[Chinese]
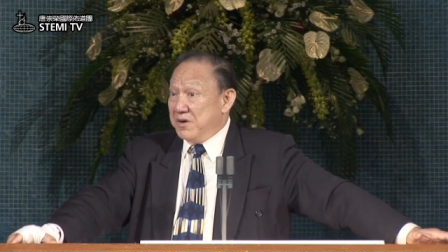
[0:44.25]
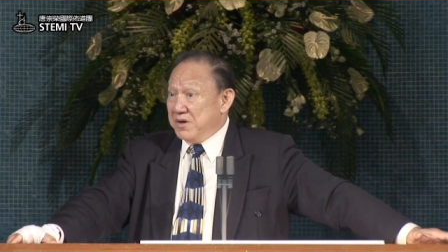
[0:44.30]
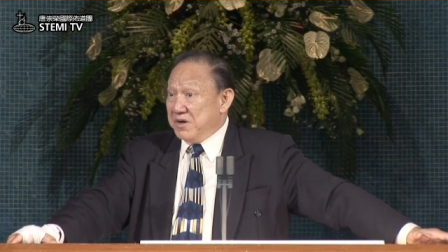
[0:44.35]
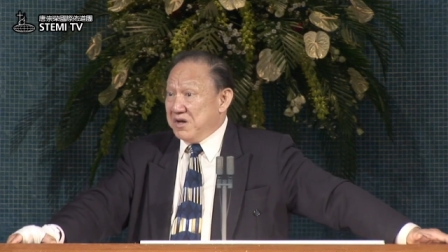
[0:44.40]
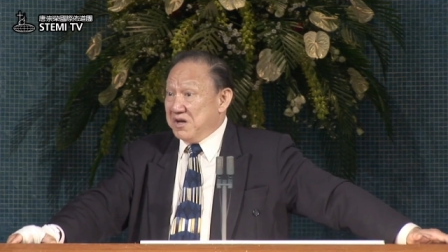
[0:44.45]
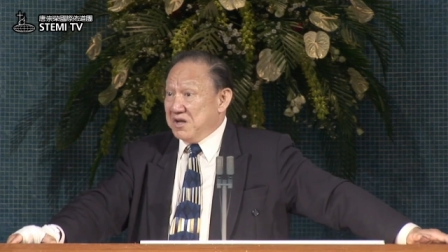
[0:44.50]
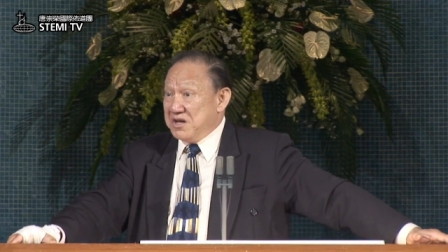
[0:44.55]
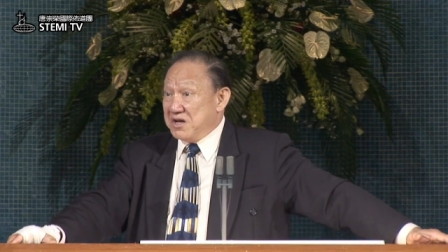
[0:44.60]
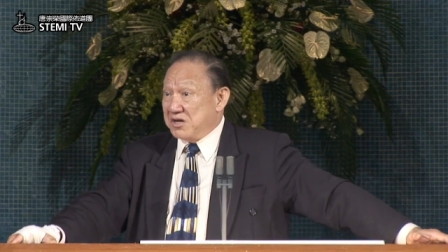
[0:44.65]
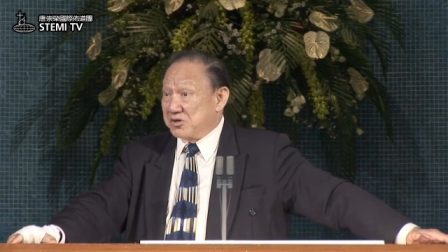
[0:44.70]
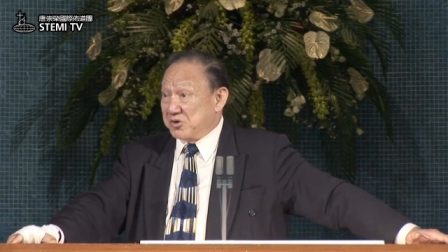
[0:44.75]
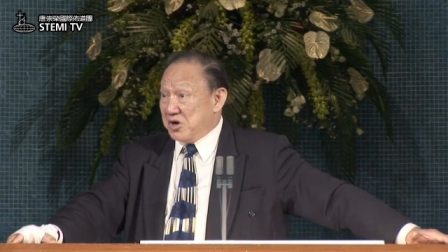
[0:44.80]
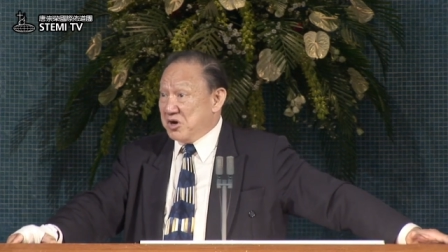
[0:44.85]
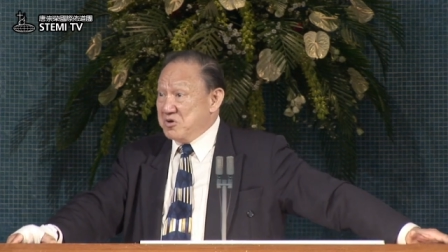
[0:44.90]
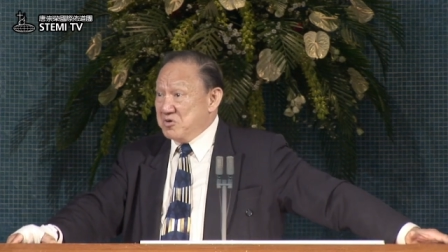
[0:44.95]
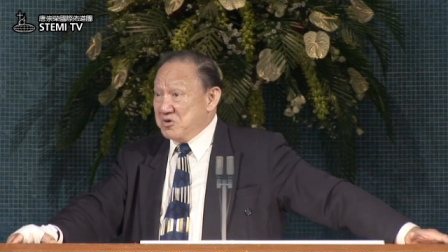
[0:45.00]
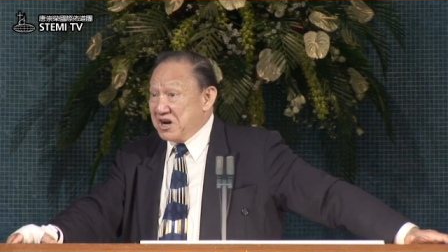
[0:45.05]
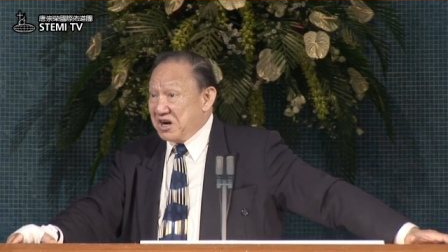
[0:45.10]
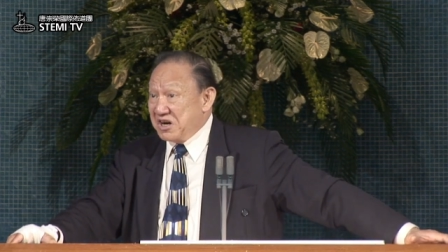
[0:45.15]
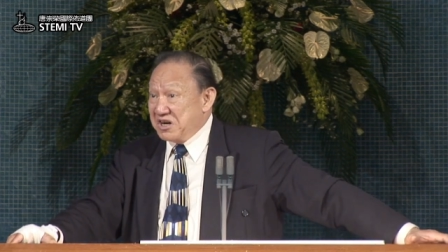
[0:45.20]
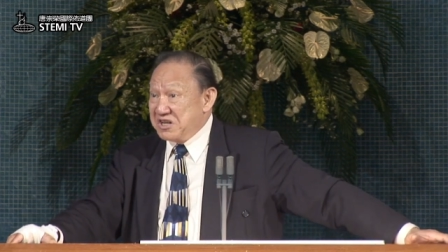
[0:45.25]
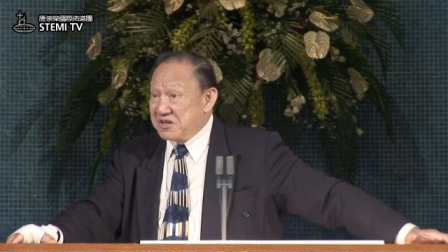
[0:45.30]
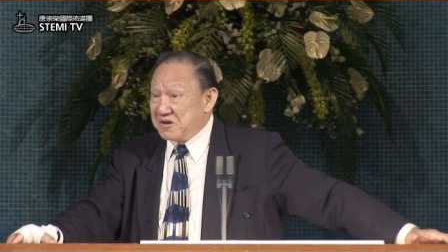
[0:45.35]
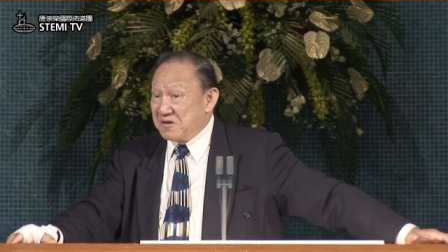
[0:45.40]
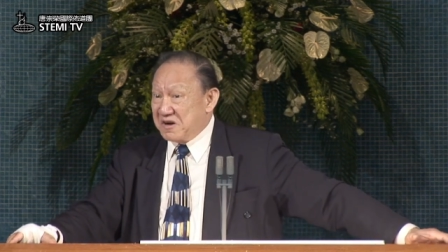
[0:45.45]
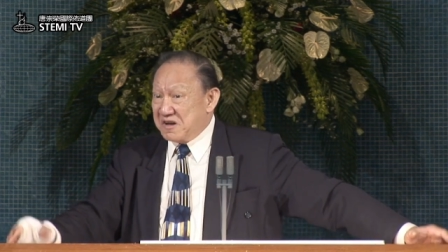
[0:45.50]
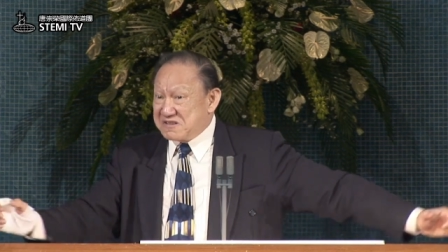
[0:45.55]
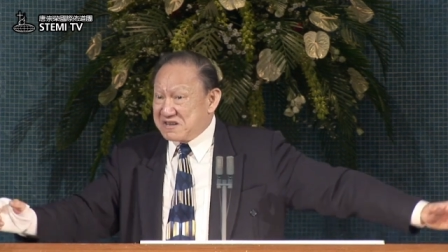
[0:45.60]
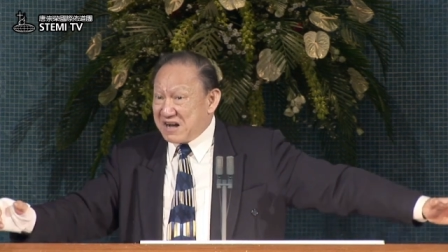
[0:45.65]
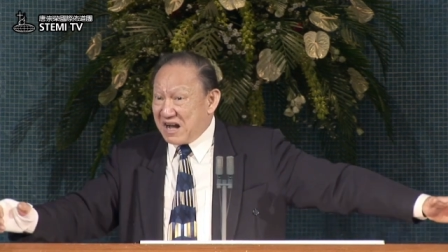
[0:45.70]
以利亚是很有能力的、
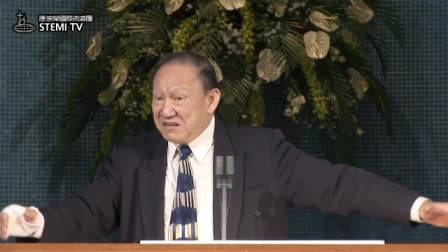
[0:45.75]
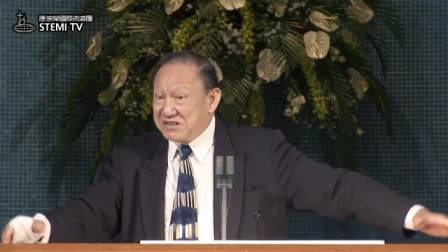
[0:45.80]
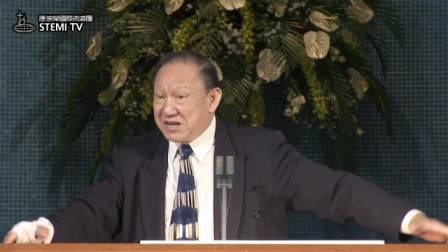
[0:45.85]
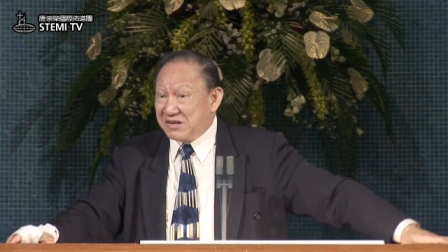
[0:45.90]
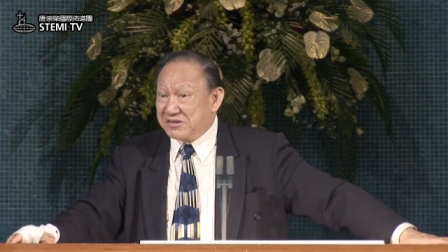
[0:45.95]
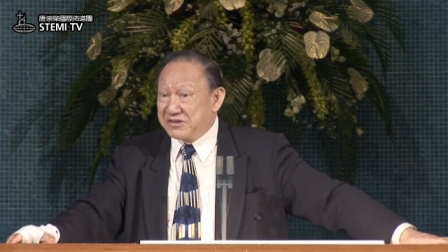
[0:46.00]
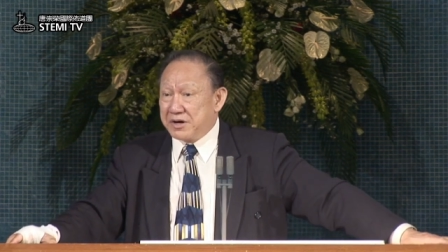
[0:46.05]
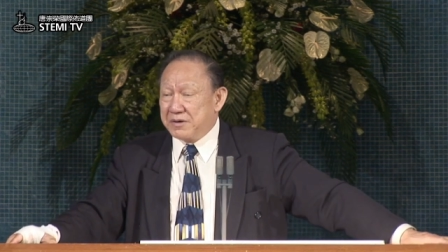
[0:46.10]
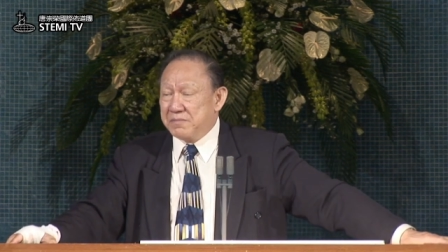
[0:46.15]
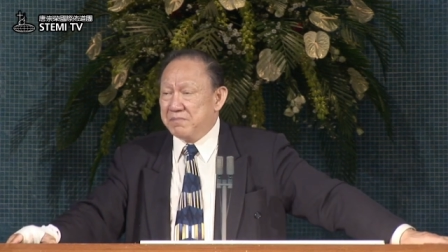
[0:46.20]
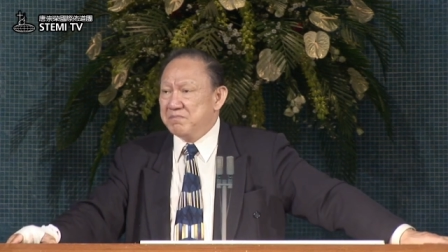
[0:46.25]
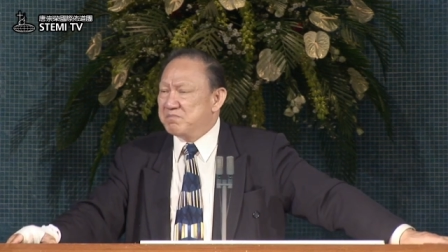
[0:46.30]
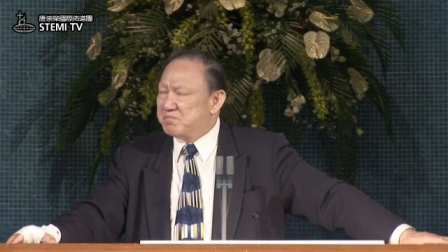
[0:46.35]
很刚强的人。